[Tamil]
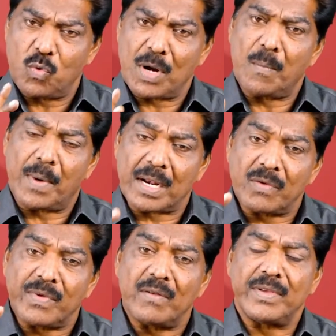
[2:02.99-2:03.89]
கூட
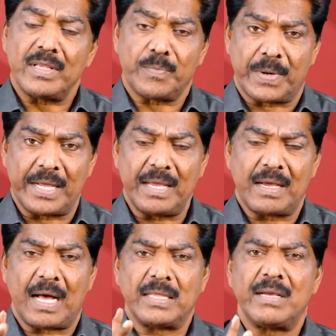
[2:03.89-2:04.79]
மனவியல் விதிப்படி
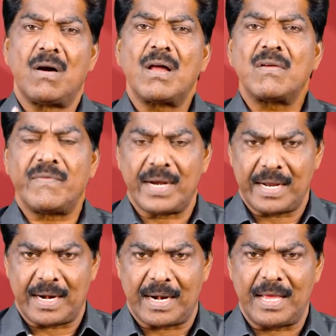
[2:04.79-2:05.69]
அதிகால
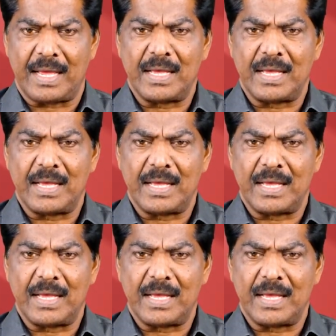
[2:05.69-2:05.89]
வேலைகளில்